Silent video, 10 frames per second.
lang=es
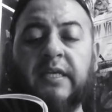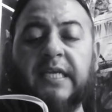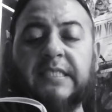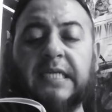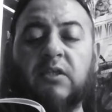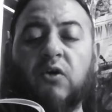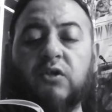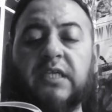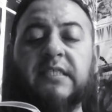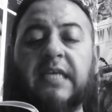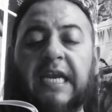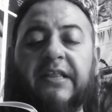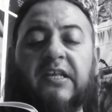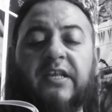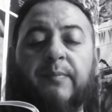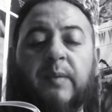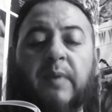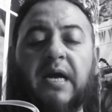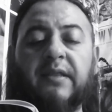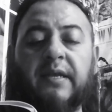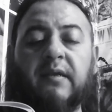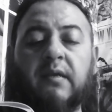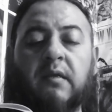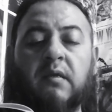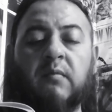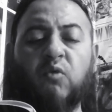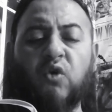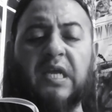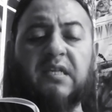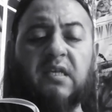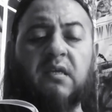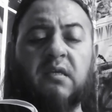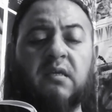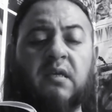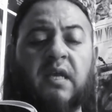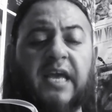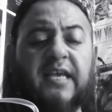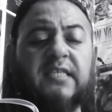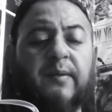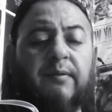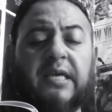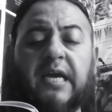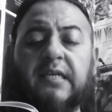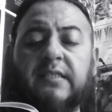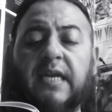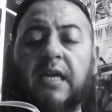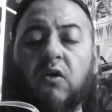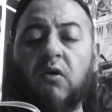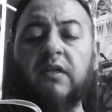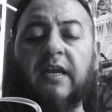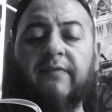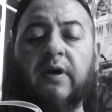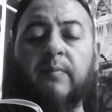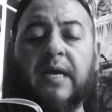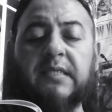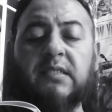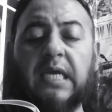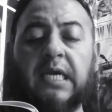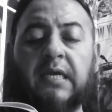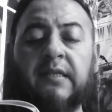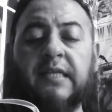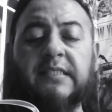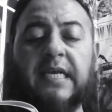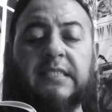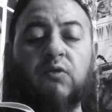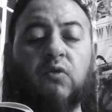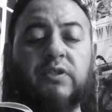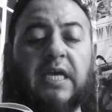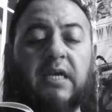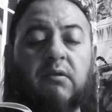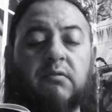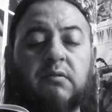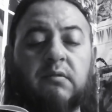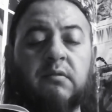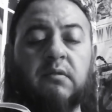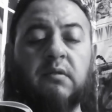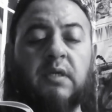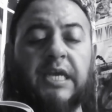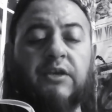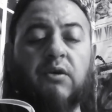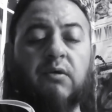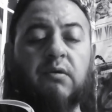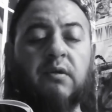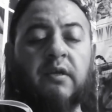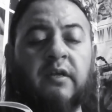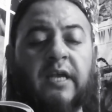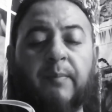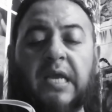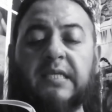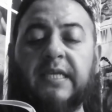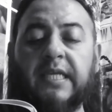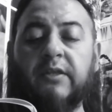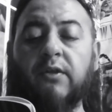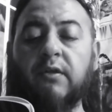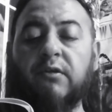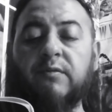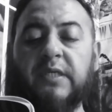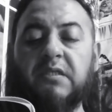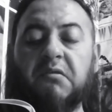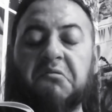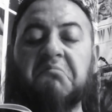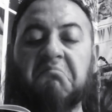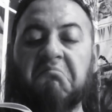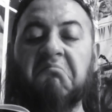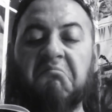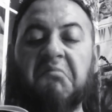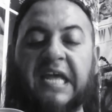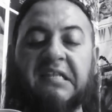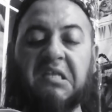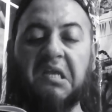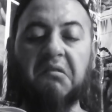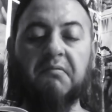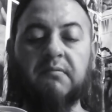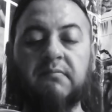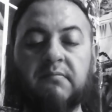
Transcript: y esas cosas que le dice a mi madre, porque sí, ella se bebía hasta el alcohol de la farmacia desde hace unos años, y yo, que me hice de todos los vicios, la entiendo.